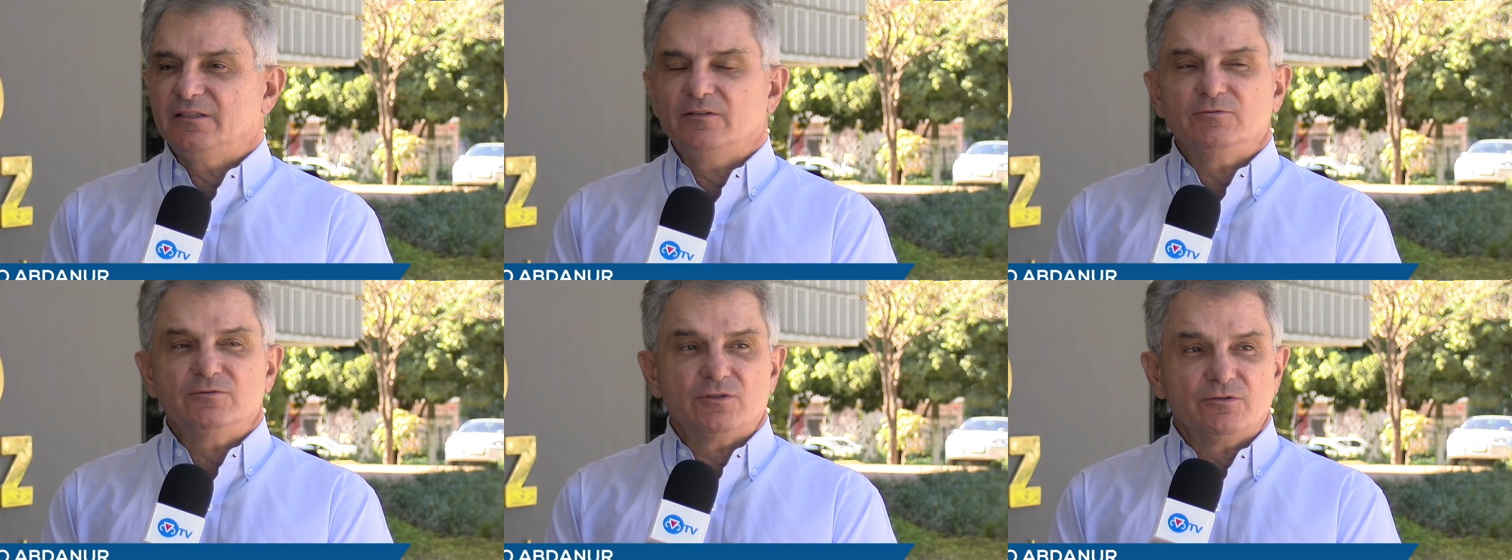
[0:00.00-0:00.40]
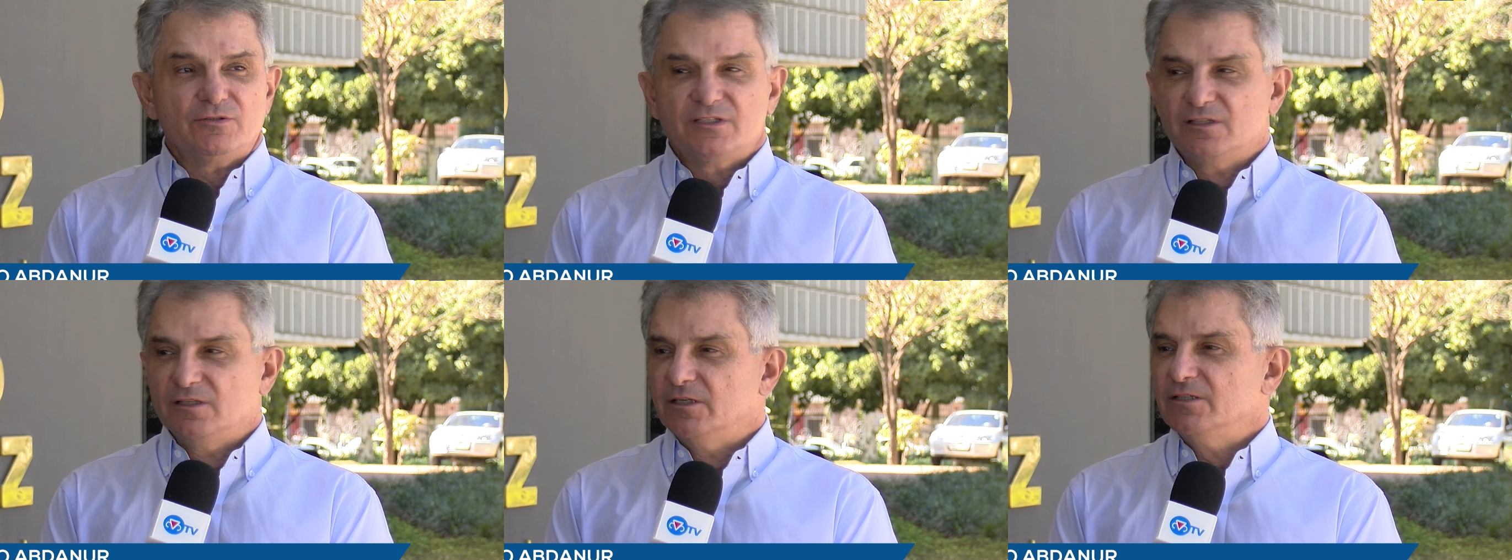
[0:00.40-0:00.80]
tem o seu
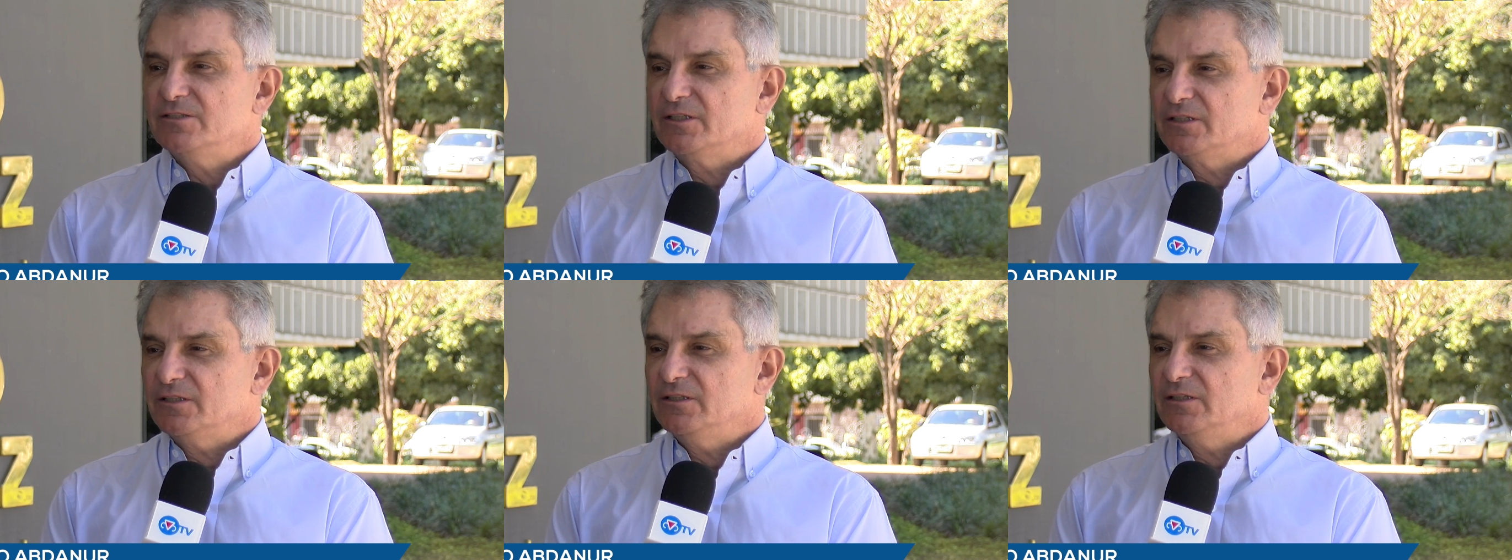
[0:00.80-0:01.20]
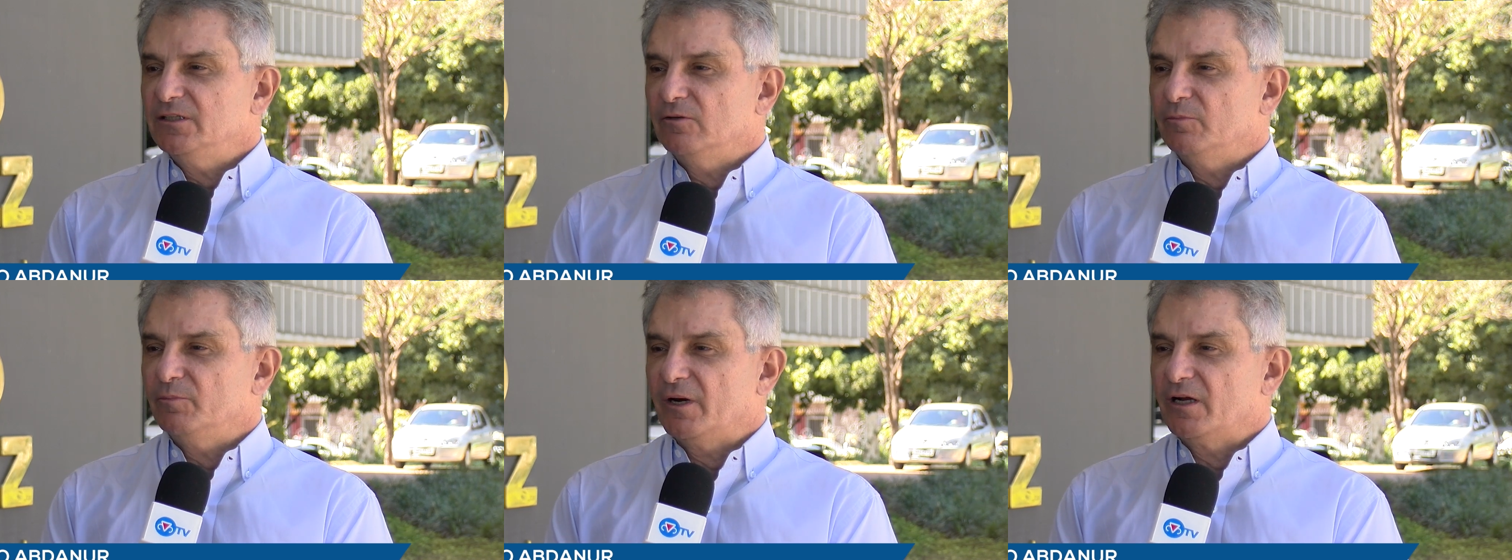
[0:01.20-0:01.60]
stand aqui né,
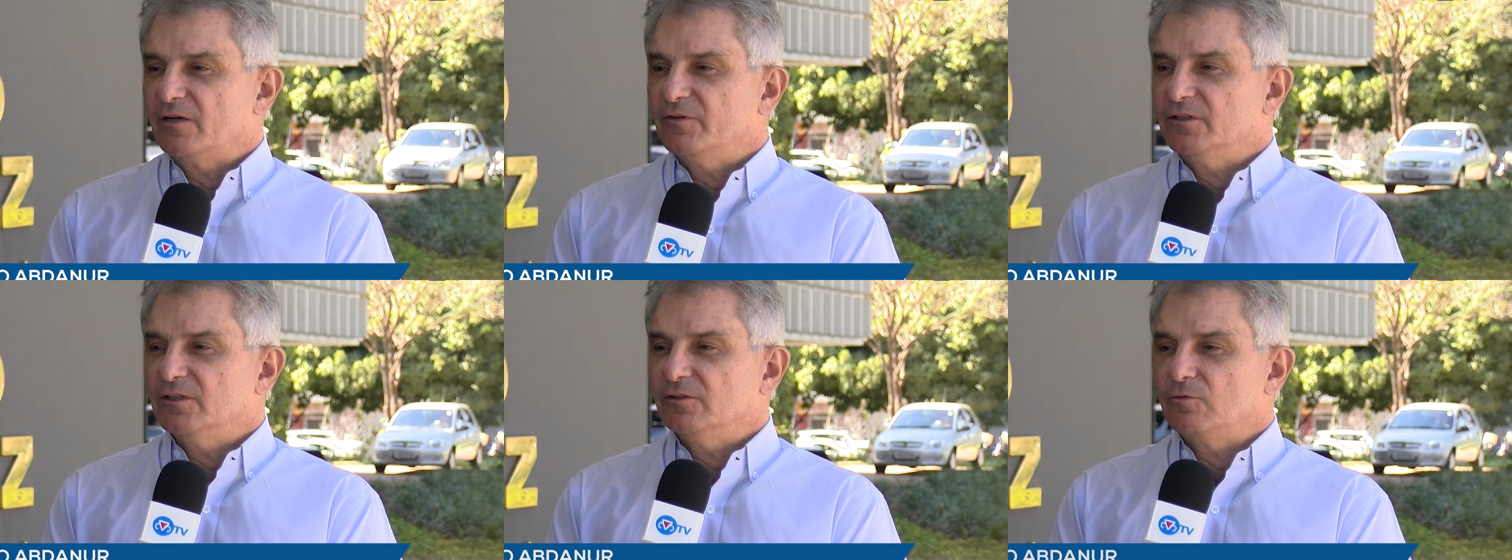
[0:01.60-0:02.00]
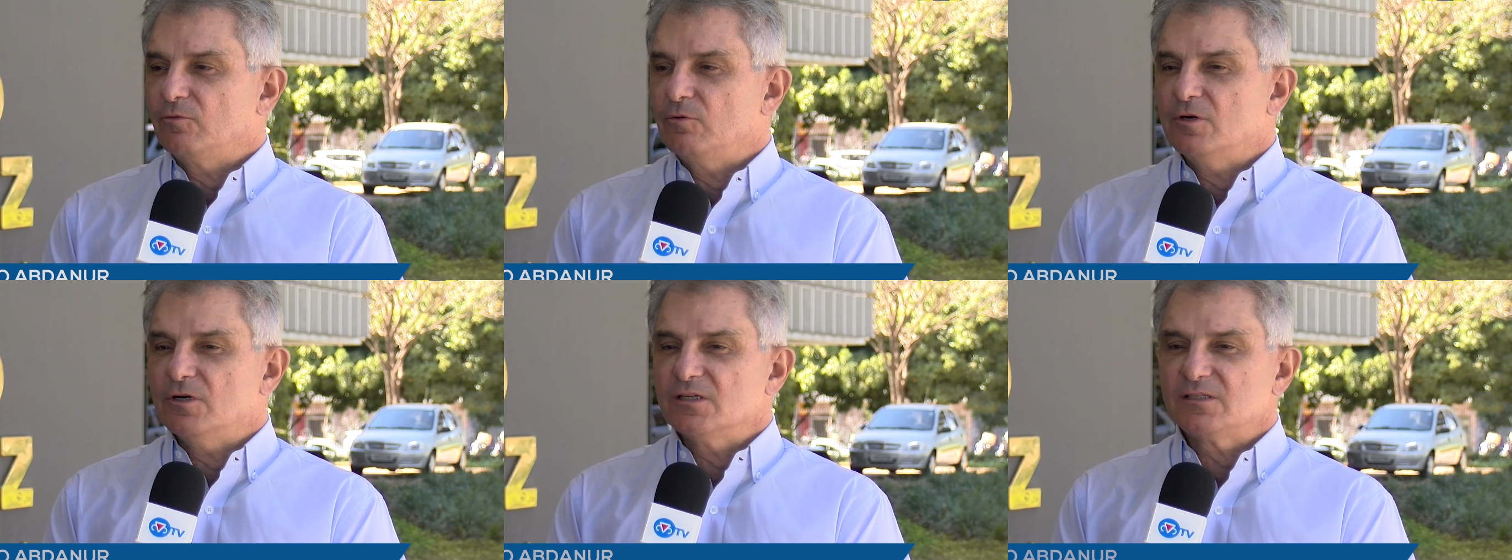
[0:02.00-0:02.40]
no Parque Fernando
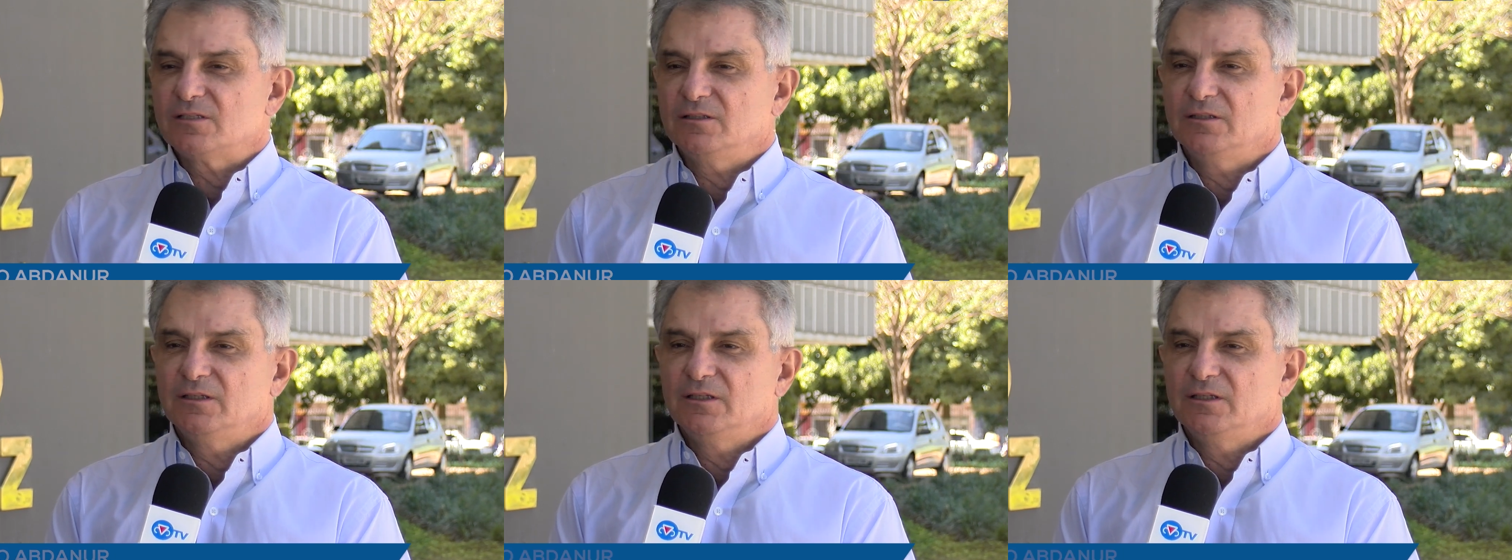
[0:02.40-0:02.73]
Costa